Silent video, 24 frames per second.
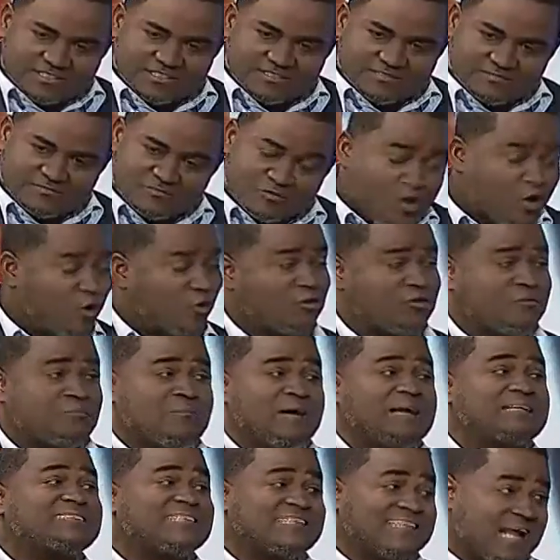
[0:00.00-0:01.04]
No,
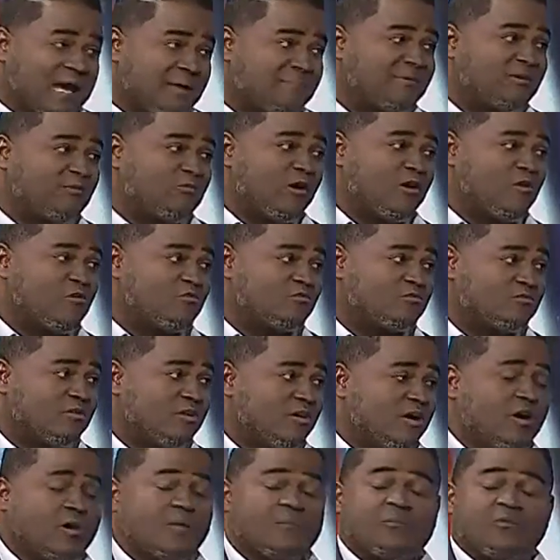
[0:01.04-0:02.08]
más rápido aún.
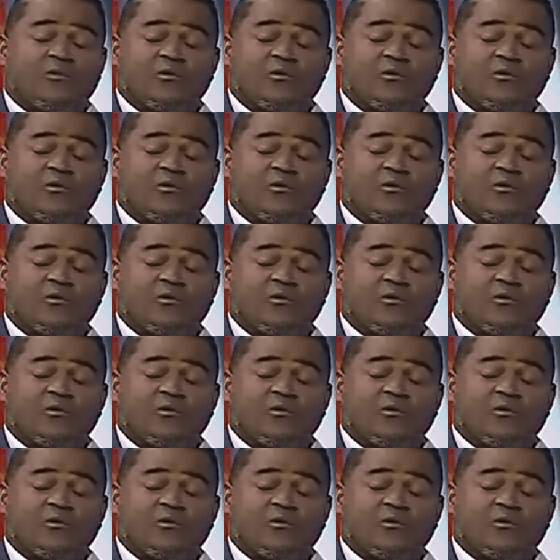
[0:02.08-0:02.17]
Todavía.